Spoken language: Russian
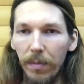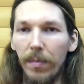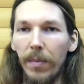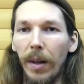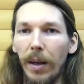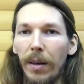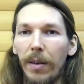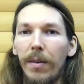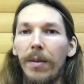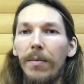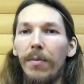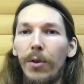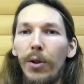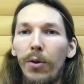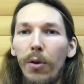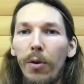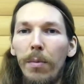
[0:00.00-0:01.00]
так
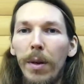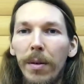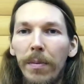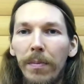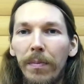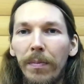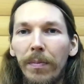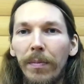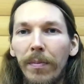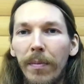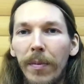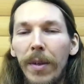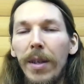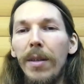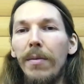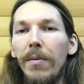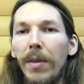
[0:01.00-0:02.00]
весомо
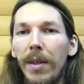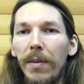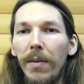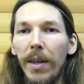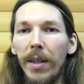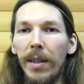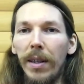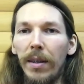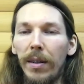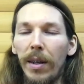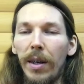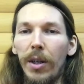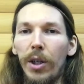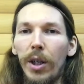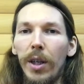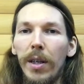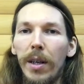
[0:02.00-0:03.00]
и не вызывает
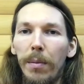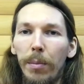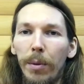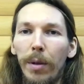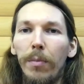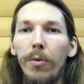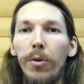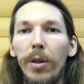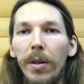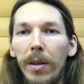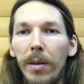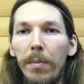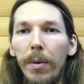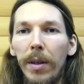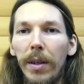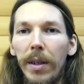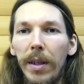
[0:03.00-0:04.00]
отторжения, потому что не
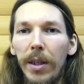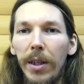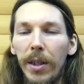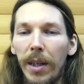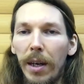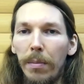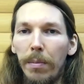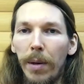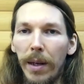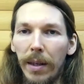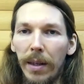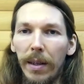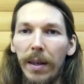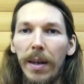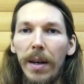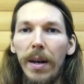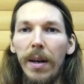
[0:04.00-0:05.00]
политическая
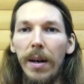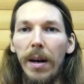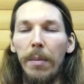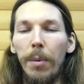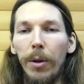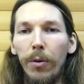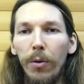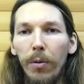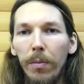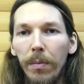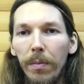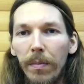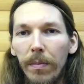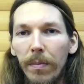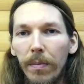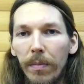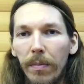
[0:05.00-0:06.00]
партия. А потом
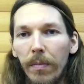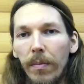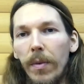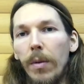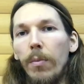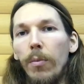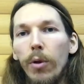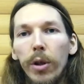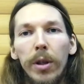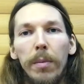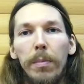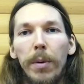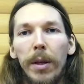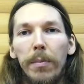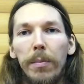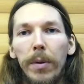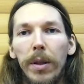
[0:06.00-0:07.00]
можно
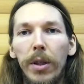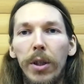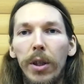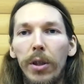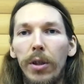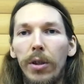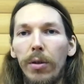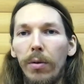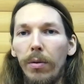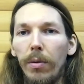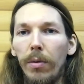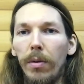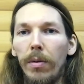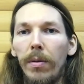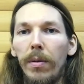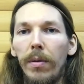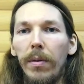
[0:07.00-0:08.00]
предположить,
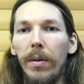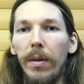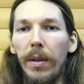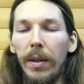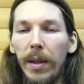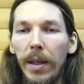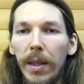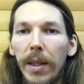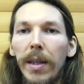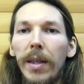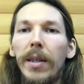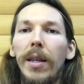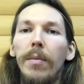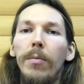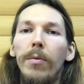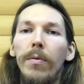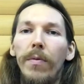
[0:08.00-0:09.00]
что если к
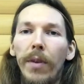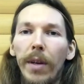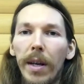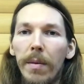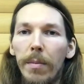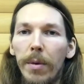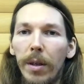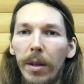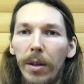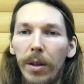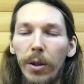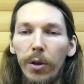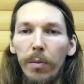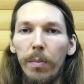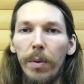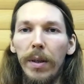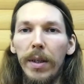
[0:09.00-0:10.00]
тому времени
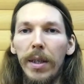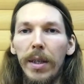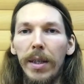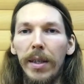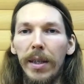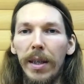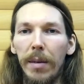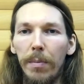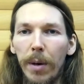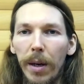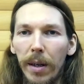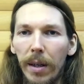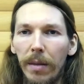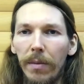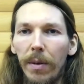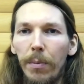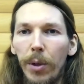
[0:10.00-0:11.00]
еще политические
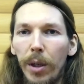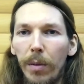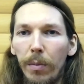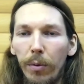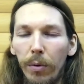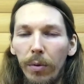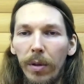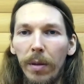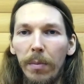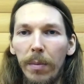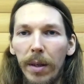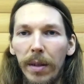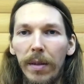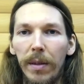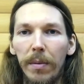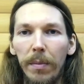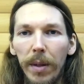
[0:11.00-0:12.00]
партии вообще будут
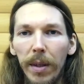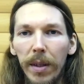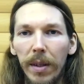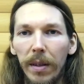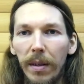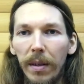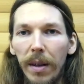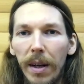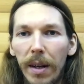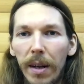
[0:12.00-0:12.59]
иметь смысл,